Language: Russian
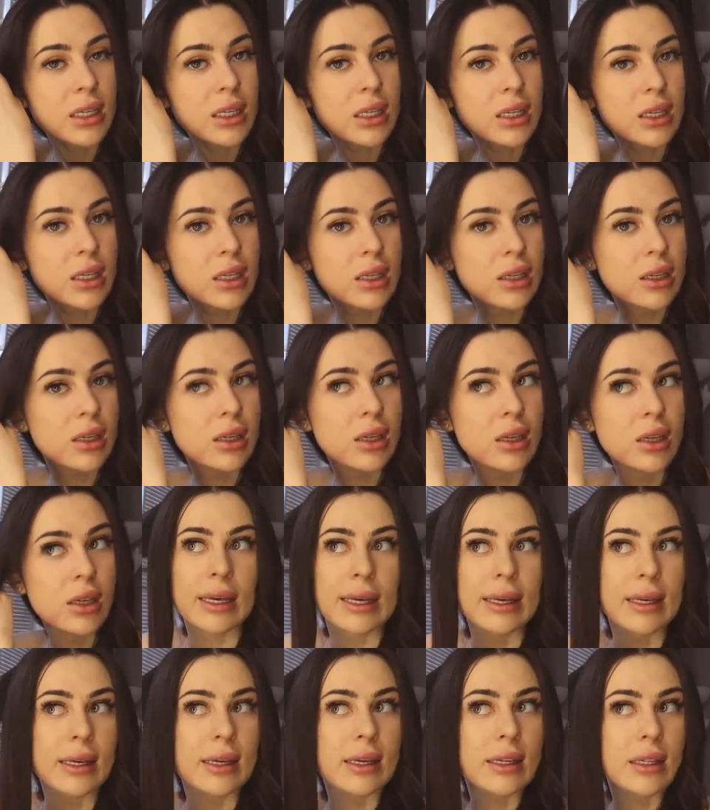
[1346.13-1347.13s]
и
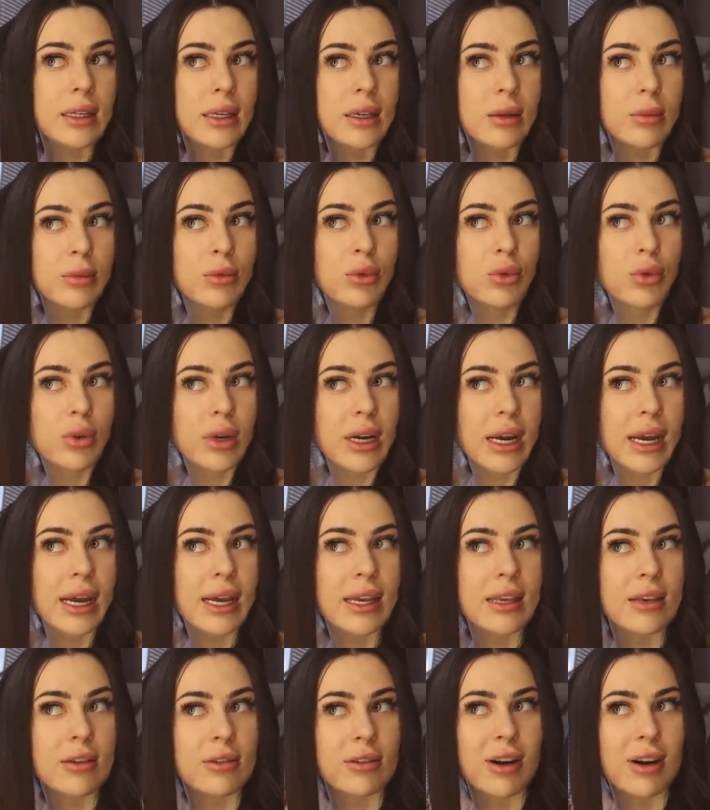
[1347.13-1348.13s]
это ну, крайне